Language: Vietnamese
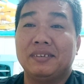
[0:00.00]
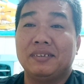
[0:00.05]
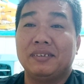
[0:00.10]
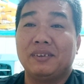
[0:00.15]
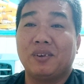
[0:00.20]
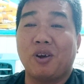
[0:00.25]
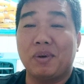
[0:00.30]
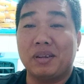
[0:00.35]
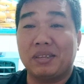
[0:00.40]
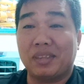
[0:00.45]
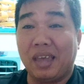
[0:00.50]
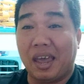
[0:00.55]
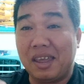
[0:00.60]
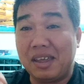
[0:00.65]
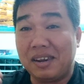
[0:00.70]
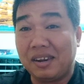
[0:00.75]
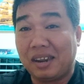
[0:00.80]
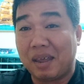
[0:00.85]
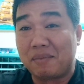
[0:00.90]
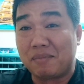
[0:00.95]
còn mình
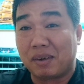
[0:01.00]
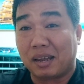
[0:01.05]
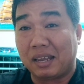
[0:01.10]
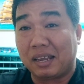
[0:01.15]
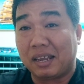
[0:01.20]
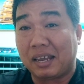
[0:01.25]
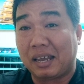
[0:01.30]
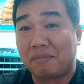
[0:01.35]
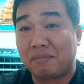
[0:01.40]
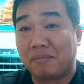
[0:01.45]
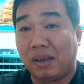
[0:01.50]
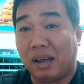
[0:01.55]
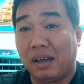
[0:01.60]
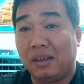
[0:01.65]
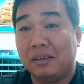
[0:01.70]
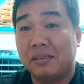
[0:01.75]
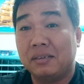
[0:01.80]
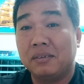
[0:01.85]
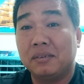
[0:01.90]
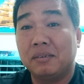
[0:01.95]
chỉ anh em lại cách
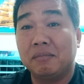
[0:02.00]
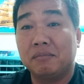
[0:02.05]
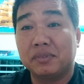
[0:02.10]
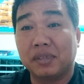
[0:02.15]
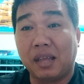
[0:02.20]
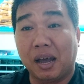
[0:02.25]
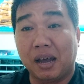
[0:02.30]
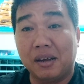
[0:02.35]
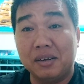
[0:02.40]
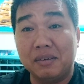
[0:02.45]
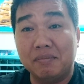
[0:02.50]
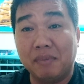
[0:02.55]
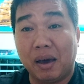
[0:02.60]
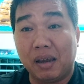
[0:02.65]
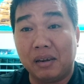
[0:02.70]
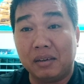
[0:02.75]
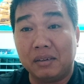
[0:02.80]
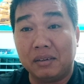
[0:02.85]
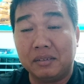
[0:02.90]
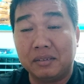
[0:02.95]
mà tự
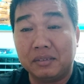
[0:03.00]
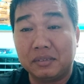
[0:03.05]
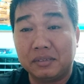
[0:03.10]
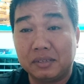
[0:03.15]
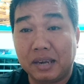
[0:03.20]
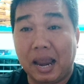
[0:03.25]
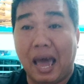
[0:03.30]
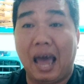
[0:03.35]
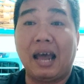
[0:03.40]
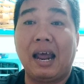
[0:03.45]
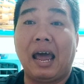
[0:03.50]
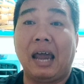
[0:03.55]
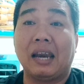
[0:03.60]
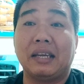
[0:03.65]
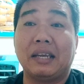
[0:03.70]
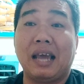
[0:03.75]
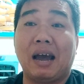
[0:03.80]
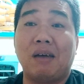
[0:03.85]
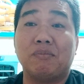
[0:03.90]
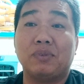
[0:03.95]
mình đã
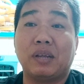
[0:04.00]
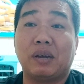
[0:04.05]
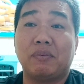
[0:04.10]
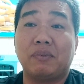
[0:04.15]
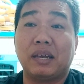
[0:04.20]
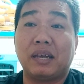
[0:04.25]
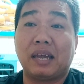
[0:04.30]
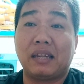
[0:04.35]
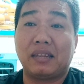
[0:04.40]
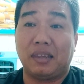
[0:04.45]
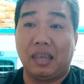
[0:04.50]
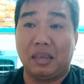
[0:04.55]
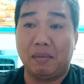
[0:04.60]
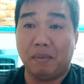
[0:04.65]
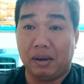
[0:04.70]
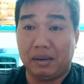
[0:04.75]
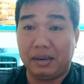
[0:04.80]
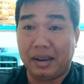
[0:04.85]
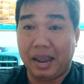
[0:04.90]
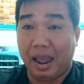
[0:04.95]
thành công trong cái cách trị
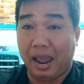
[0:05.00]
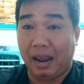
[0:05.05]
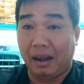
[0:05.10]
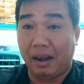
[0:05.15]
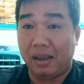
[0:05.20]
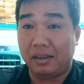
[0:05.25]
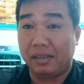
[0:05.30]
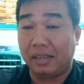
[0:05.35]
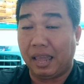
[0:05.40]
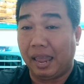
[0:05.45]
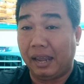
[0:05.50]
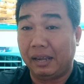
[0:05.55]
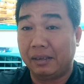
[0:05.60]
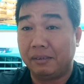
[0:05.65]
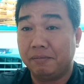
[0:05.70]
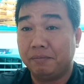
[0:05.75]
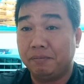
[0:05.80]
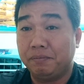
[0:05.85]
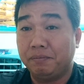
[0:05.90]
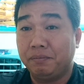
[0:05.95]
bệnh gà đơn giản
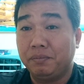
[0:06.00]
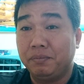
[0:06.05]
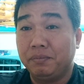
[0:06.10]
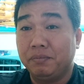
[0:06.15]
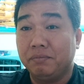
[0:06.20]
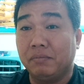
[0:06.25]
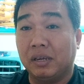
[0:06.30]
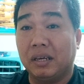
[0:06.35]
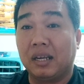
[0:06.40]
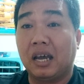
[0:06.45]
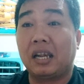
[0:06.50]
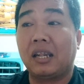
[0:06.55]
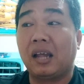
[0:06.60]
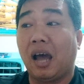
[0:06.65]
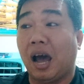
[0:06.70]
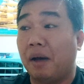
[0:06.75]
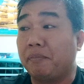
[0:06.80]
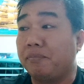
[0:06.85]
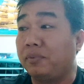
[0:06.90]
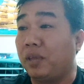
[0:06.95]
mình kết
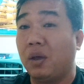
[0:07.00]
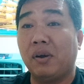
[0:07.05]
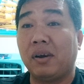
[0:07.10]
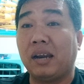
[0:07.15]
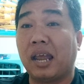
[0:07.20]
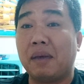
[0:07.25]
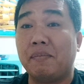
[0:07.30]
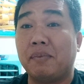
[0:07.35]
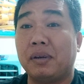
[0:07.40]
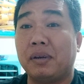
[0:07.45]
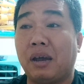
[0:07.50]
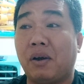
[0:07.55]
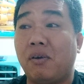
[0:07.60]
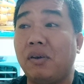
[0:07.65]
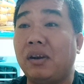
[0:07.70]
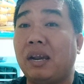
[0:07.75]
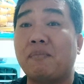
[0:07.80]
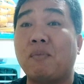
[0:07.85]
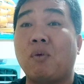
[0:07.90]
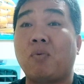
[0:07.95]
hợp nhiều anh em mình nói
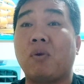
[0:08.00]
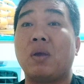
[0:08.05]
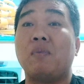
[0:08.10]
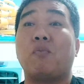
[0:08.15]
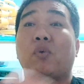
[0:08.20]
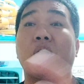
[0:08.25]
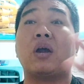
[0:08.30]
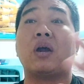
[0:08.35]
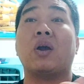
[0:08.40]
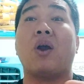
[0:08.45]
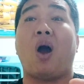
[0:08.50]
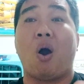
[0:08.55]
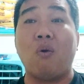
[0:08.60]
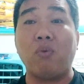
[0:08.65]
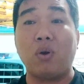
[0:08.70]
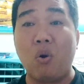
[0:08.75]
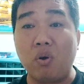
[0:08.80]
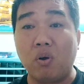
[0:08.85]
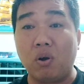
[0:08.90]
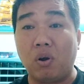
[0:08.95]
anh em một cái một cái
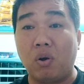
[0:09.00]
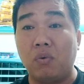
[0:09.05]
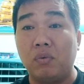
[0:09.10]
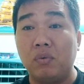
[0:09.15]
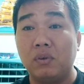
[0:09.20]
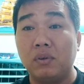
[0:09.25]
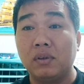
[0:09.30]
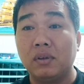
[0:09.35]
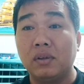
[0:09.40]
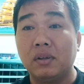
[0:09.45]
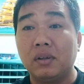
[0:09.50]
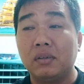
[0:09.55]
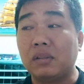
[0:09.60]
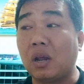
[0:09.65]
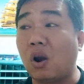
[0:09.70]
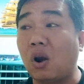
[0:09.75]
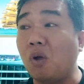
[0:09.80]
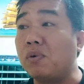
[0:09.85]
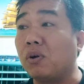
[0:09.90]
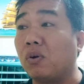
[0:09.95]
rổ thuốc luôn
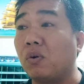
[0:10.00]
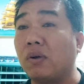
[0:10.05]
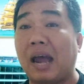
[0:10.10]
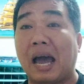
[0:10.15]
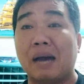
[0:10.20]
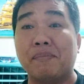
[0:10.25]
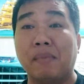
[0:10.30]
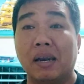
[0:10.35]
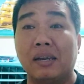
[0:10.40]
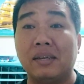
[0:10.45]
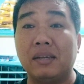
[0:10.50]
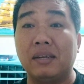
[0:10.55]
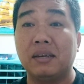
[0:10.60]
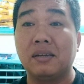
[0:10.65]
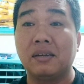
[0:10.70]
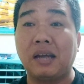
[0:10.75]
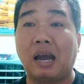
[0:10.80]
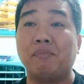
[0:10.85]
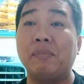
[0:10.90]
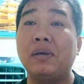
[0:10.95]
tới lúc mà con gà bệnh
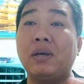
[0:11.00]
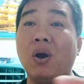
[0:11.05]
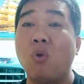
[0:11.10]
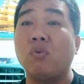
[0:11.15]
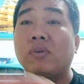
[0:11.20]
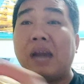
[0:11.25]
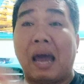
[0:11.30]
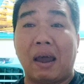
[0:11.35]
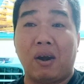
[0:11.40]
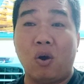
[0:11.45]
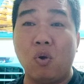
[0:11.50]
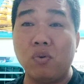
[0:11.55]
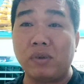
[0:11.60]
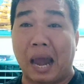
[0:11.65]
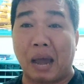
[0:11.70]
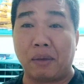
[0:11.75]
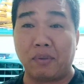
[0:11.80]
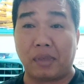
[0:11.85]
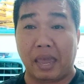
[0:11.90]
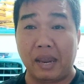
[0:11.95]
không biết thuốc nào là thuốc
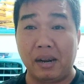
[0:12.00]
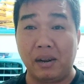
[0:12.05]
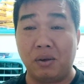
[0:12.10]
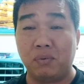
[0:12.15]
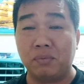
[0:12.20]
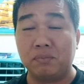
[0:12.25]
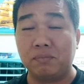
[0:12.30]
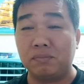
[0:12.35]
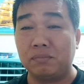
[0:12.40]
nào trị luôn